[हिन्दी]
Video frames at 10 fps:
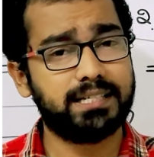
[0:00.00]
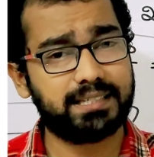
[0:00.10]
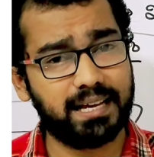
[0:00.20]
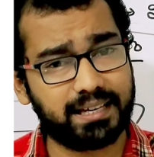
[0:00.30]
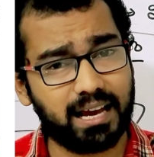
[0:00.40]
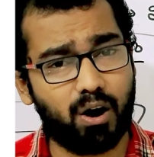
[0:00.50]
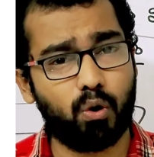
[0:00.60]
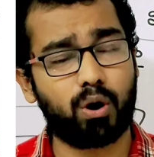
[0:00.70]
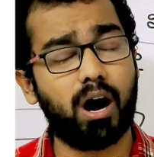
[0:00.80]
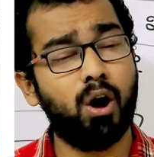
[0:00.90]
जिससे क्या
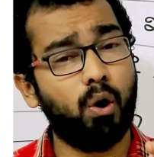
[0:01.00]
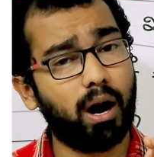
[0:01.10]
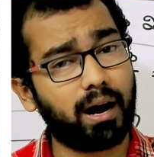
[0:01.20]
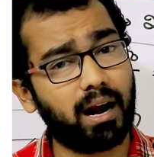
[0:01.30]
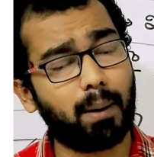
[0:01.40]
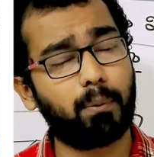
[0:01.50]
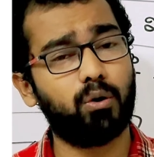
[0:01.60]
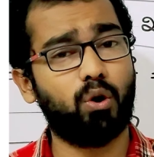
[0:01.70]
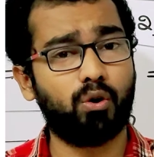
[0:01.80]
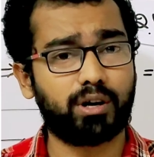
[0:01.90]
होगा और अगर आपको
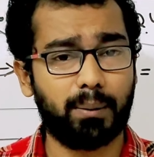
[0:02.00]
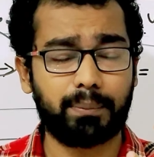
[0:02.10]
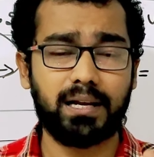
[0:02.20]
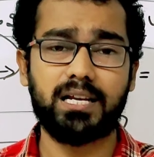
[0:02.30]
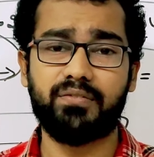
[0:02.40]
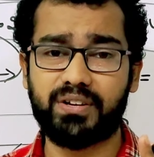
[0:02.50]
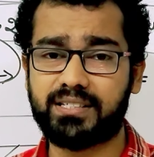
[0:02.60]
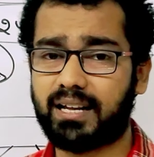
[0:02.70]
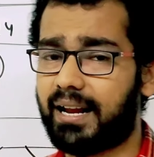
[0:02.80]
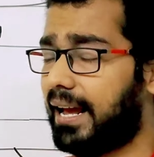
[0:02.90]
लॉन्ग टर्म के लिए
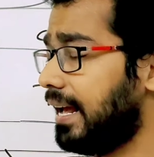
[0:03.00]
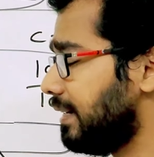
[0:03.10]
विजन है